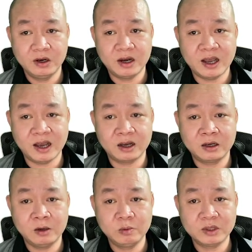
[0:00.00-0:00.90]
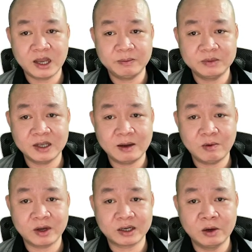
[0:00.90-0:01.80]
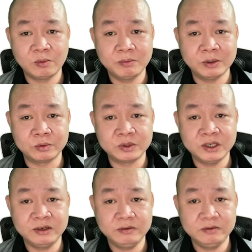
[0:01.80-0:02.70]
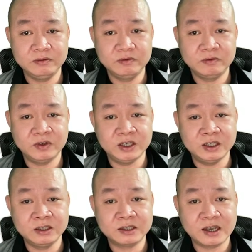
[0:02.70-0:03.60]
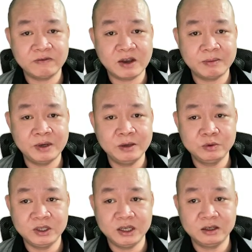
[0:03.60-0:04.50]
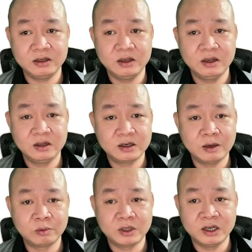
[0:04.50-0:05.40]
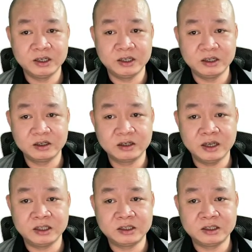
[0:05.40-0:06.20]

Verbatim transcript: là không tham gia hoạt động biểu diễn vì những sai phạm nêu trên, đồng thời để